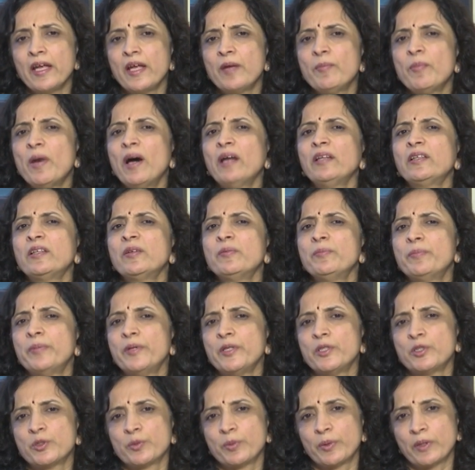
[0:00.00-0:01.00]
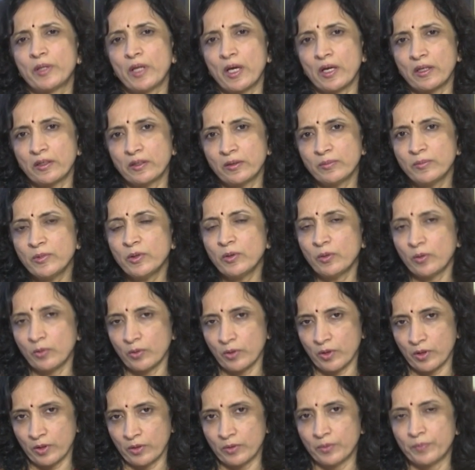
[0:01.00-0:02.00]
ఏమాత్రం పీచు పదార్థం
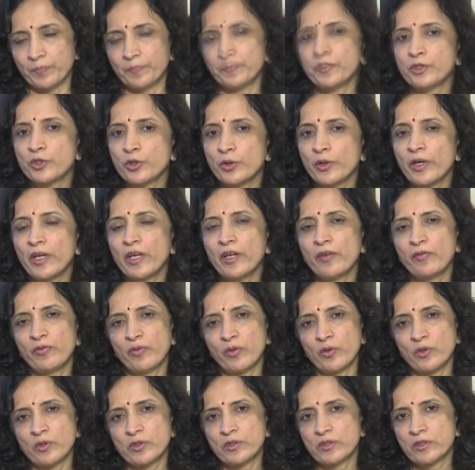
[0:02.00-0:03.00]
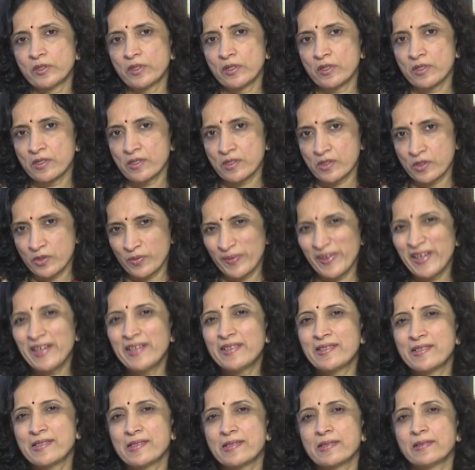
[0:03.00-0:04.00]
ఉండదు షుగరీ ఫుడ్స్
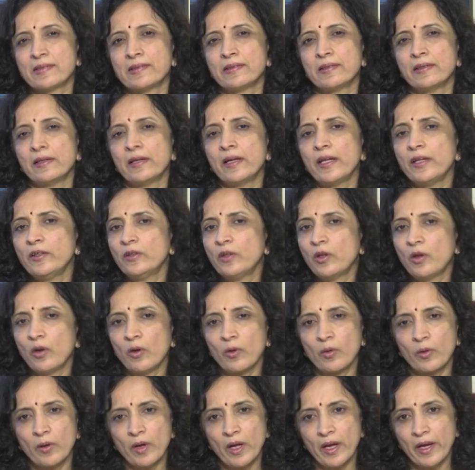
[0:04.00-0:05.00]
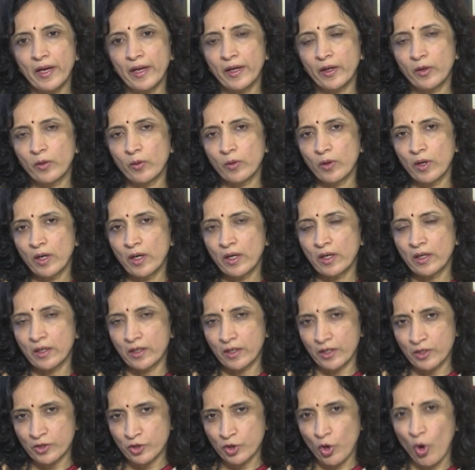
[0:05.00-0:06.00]
స్వీట్స్ ఇందులో కూడా ఎక్కువగా
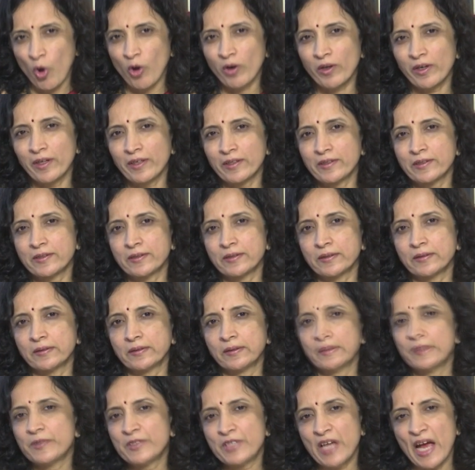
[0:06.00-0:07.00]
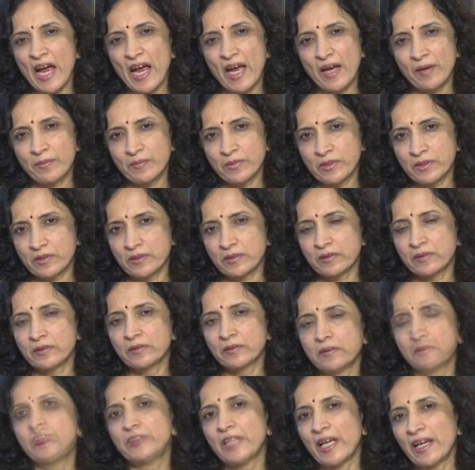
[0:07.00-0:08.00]
అంటే చాక్లెట్స్ జామ్స్
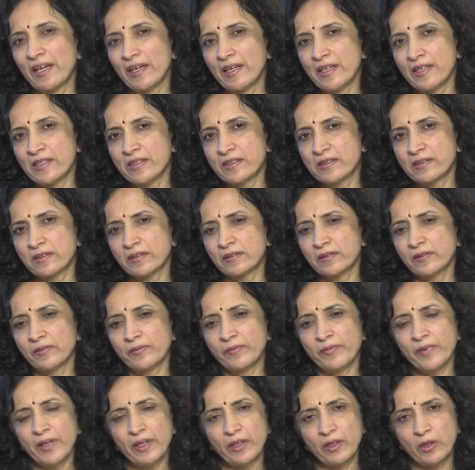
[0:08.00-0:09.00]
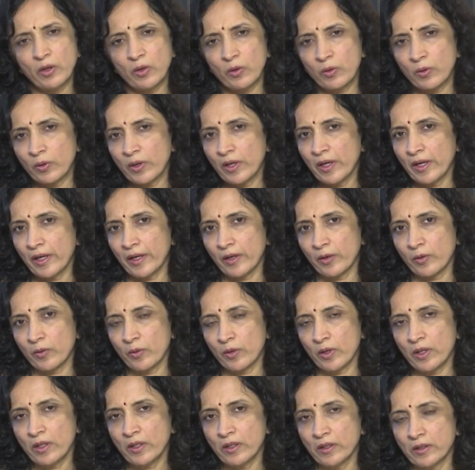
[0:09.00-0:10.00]
జెల్లీస్ వీటిలో కూడా
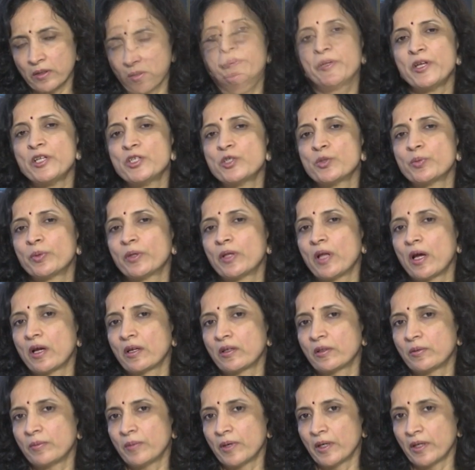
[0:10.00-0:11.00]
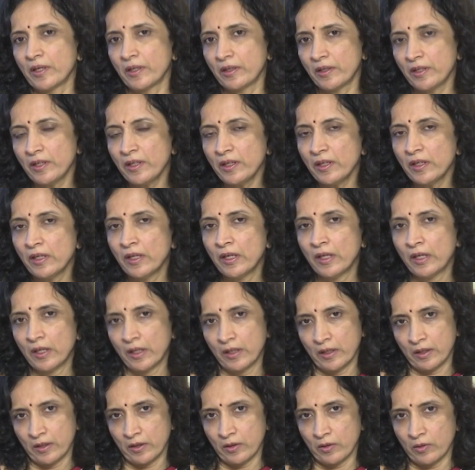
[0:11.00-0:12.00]
ఎక్కువగా పీచు పదార్థం అనేది
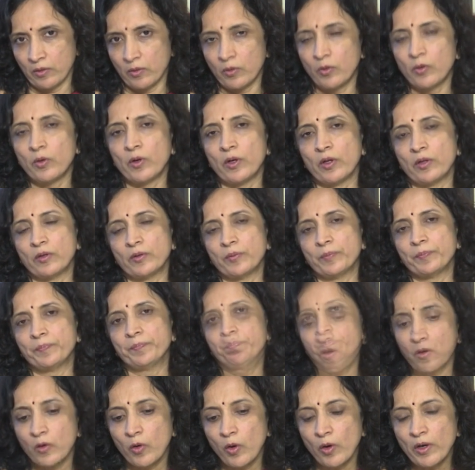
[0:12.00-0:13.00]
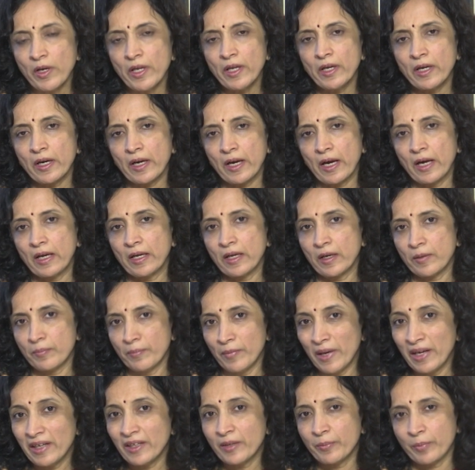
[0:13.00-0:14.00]
ఉండదు కొన్ని రకాల
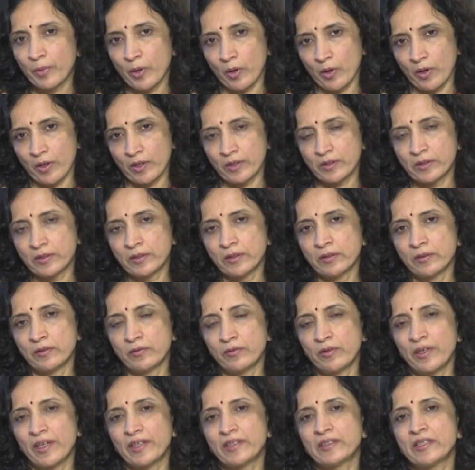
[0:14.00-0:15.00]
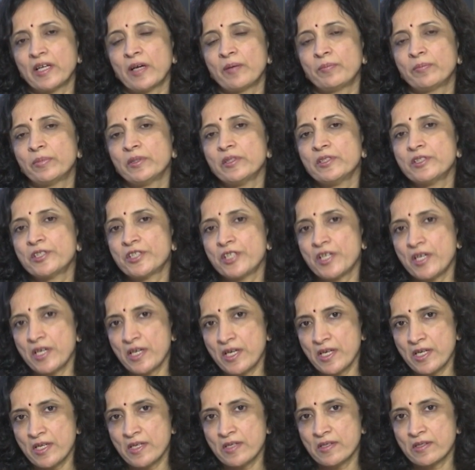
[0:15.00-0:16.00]
మిల్క్ ప్రోడక్ట్స్ ఫర్ ఎగ్జాంపుల్
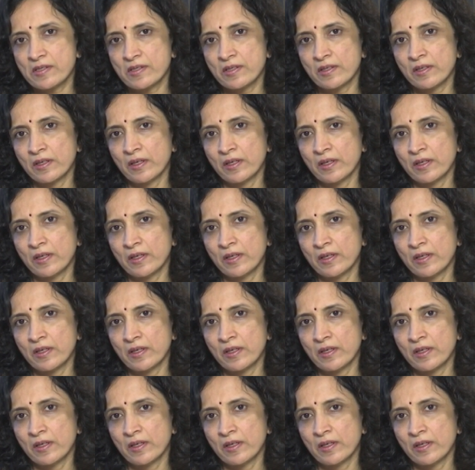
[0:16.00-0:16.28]
చీజ్